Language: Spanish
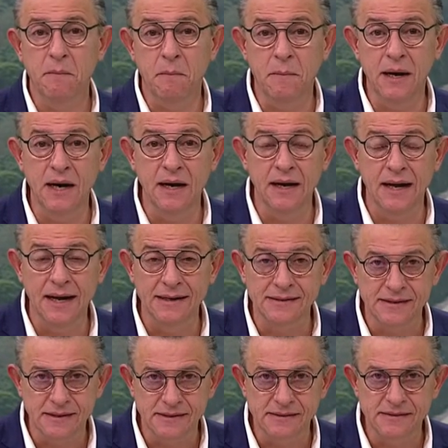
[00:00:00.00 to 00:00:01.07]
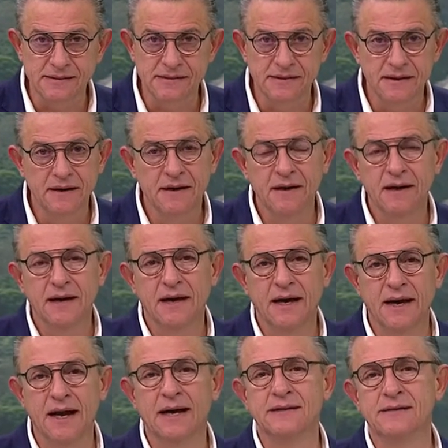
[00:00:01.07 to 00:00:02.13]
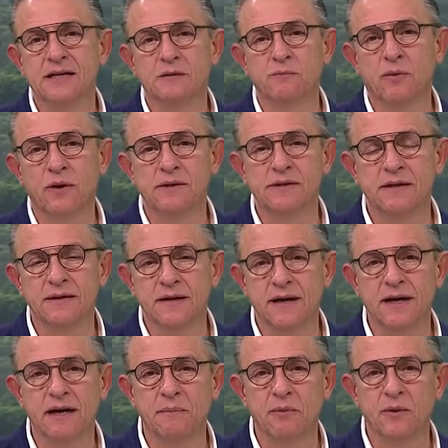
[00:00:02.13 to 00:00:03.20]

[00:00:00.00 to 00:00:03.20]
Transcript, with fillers: Mil gracias. Gracias por esa entrega,